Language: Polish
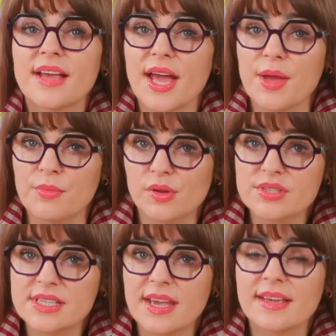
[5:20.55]

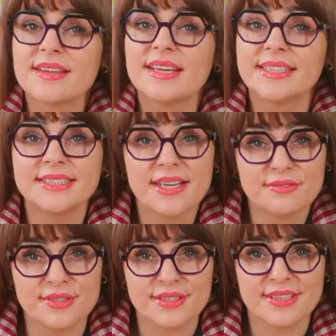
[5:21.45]
emocje,
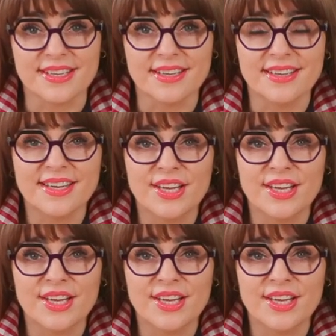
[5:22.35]
nawyki